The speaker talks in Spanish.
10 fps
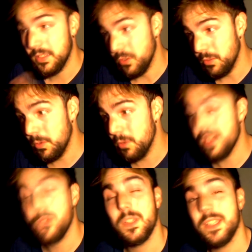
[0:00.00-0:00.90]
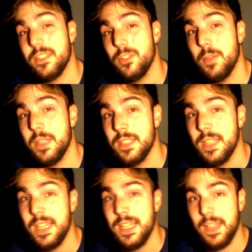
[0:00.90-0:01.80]
Hubo unas cuantas tomas
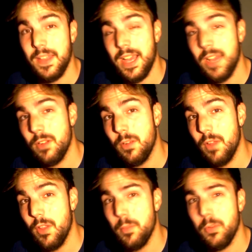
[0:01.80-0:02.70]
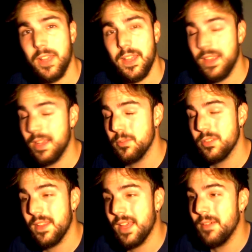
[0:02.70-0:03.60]
que dejaron a un lado porque
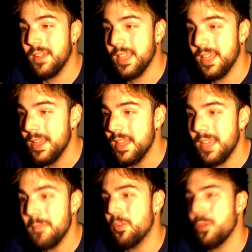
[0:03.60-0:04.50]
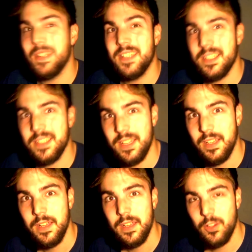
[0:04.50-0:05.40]
digamos que dejaban que
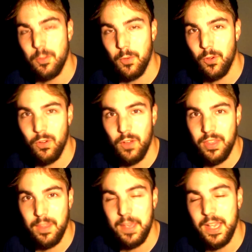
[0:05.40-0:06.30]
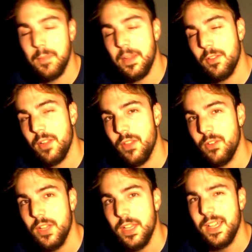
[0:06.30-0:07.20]
improvisasen, como hace Miguel
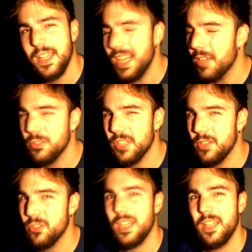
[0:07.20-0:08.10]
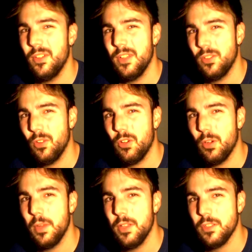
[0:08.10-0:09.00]
Maldonado y la cosa no salió del todo
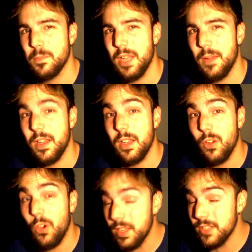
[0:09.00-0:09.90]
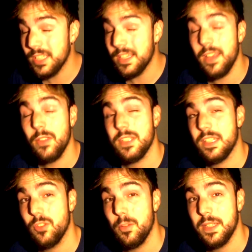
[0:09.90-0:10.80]
como ellos esperaban. Hoy os he traído
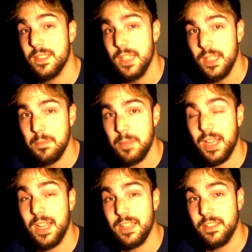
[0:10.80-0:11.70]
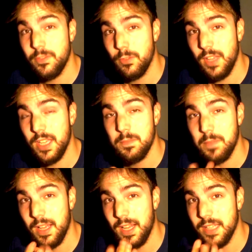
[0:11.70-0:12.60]
esas tomas para que las disfrutéis,
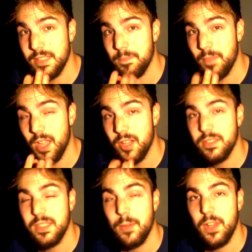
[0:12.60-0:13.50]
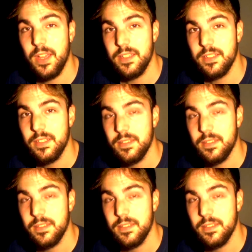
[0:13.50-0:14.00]
para que las saboreéis.